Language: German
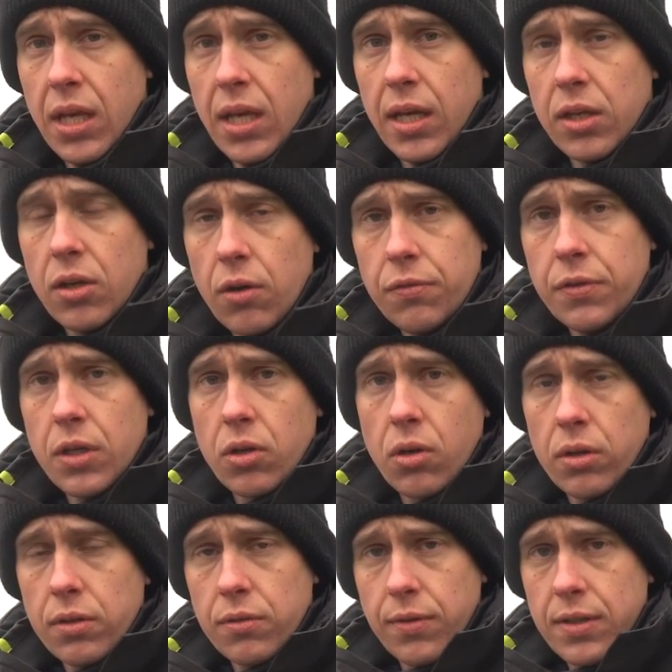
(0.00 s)
Ich hoffe, ihr
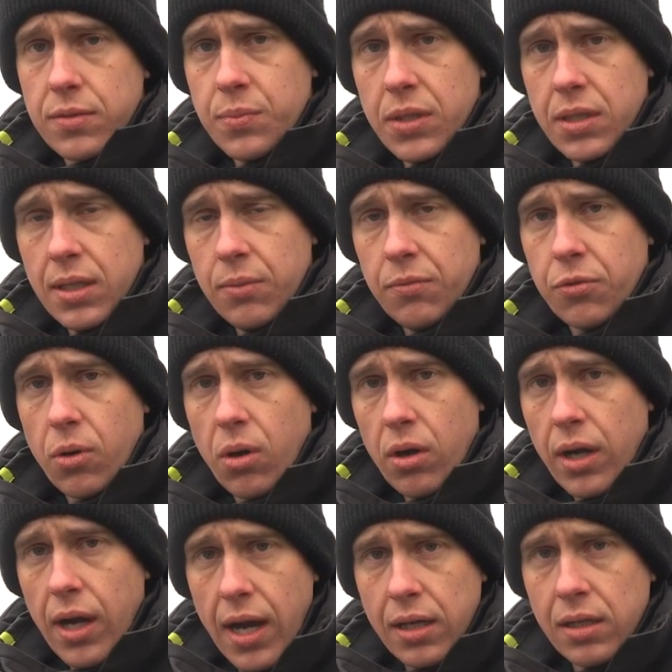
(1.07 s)
konntet was mitnehmen für
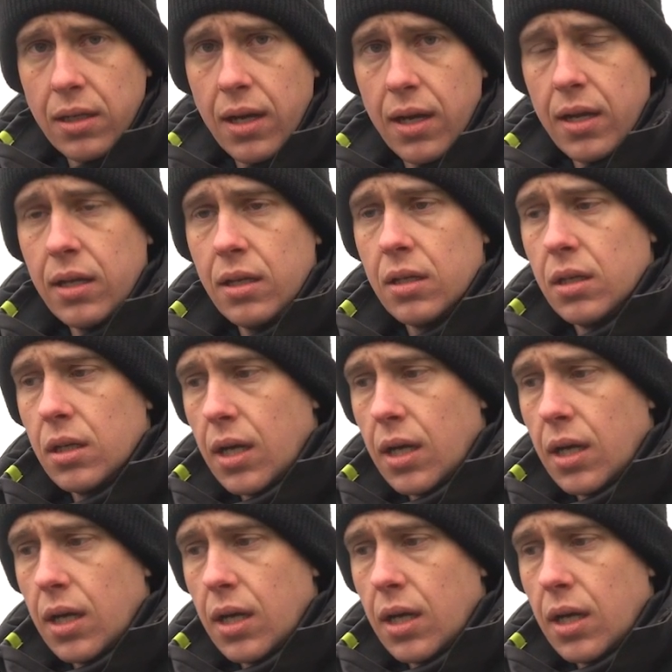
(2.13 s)
eure Angelei,